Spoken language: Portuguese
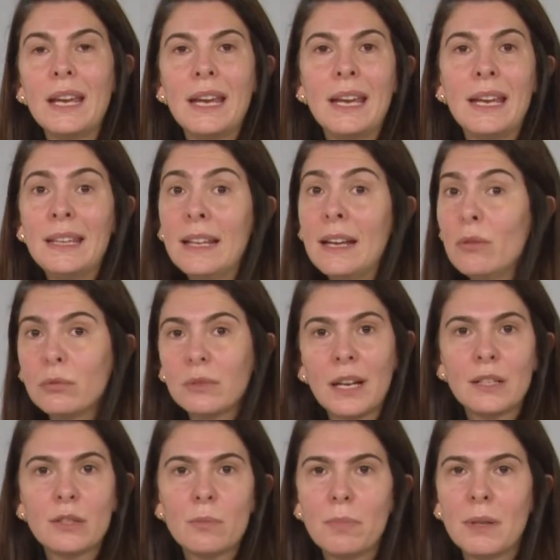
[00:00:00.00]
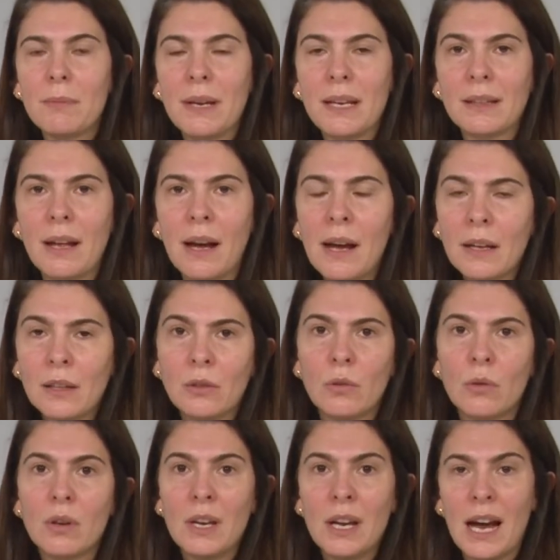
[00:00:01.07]
e não está
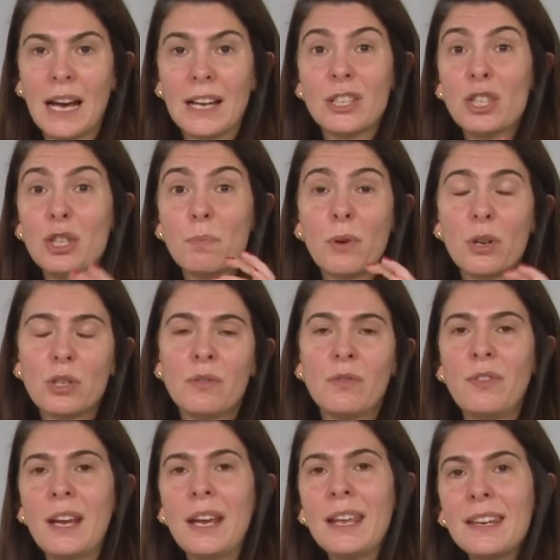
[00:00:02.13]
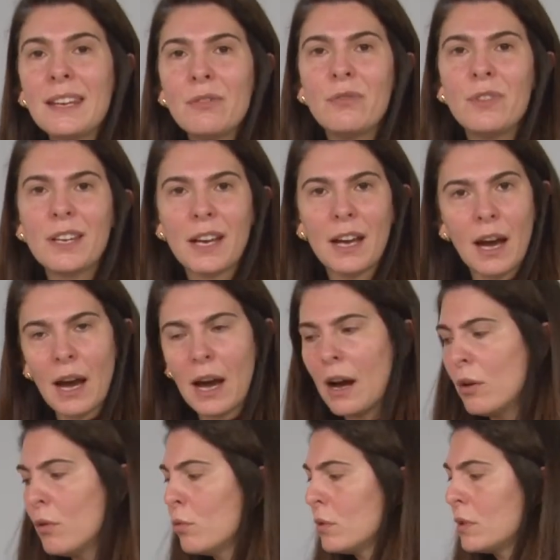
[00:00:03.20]
suplementado, a gente pode
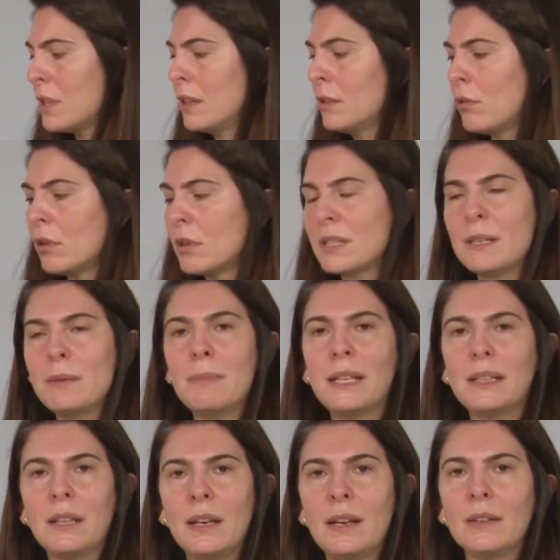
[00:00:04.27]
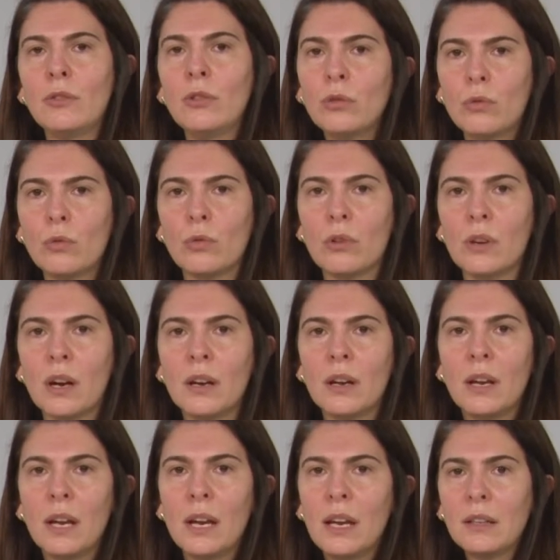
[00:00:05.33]
verificar usando oximetria noturna.
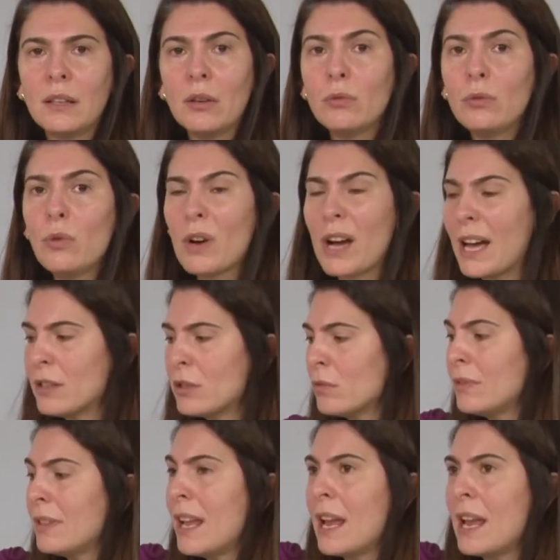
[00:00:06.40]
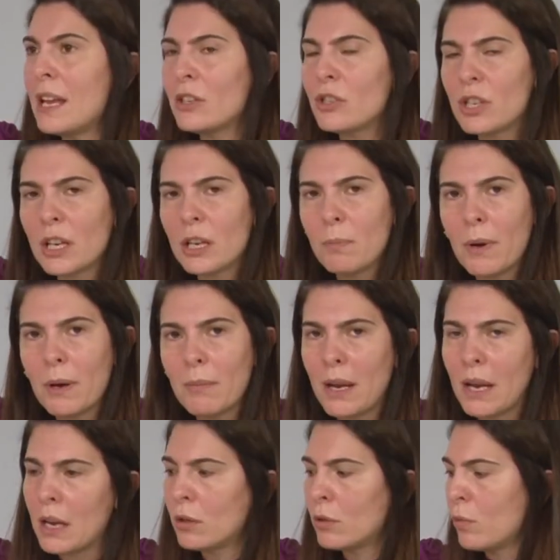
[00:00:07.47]
Então, no caso deste
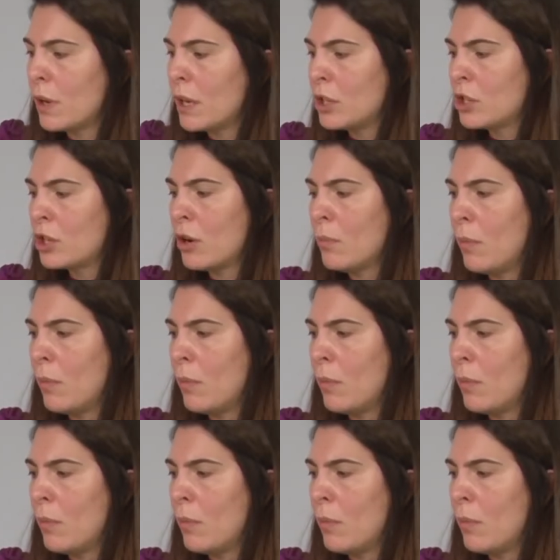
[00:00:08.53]
equipamento, este é o